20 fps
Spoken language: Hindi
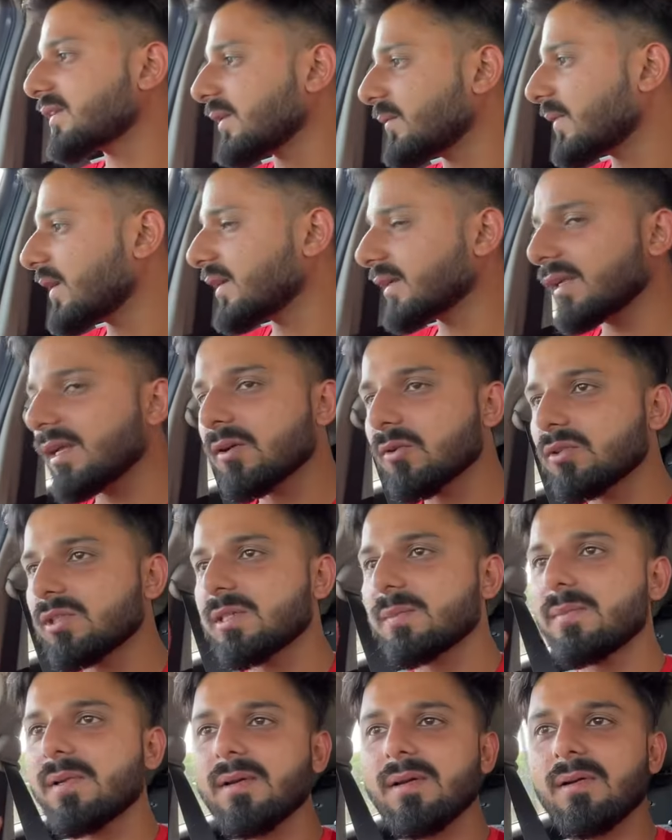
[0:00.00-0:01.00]
सामान की खुद
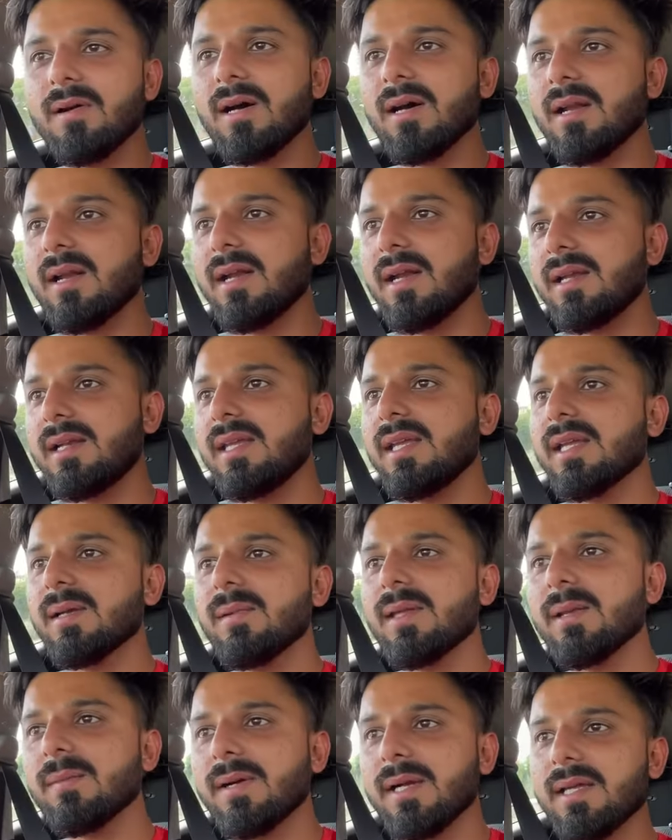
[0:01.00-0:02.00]
जिम्मेवार है ठीक है
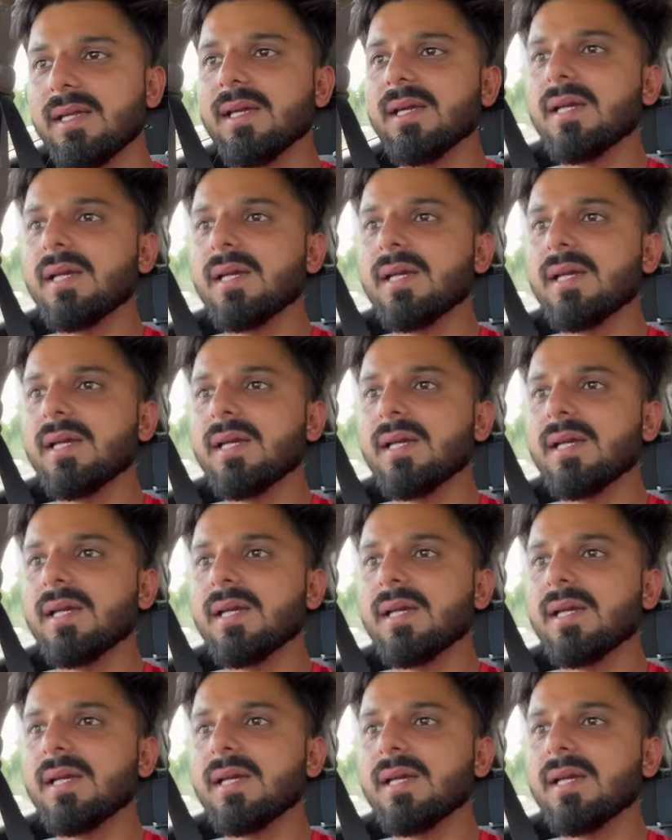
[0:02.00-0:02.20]
मेरे भाई